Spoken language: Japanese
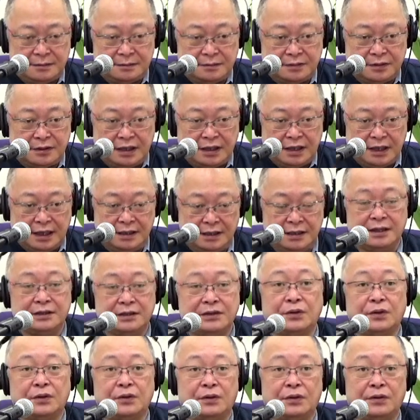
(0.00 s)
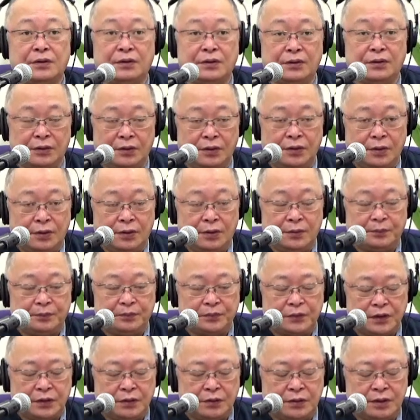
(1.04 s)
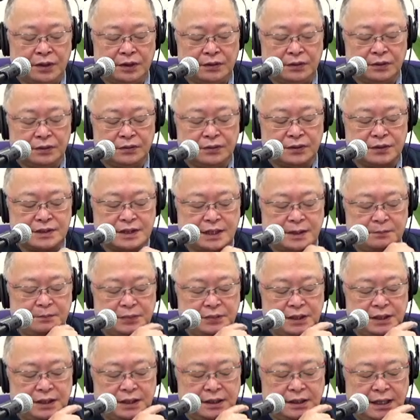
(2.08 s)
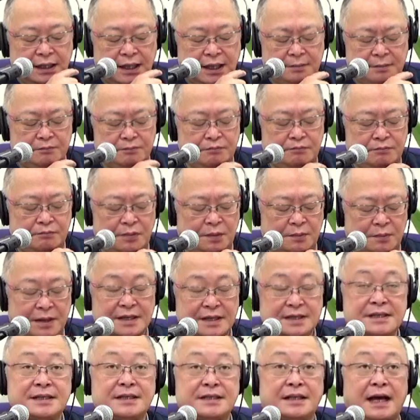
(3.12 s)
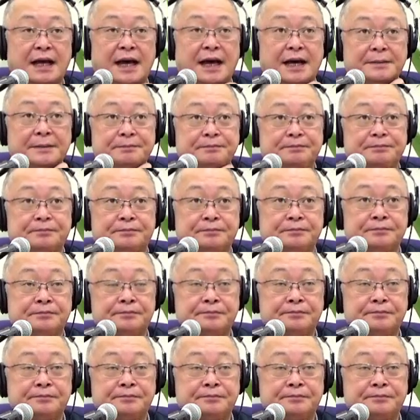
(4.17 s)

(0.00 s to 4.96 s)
ハイライトを五輪 .jp で見ました。決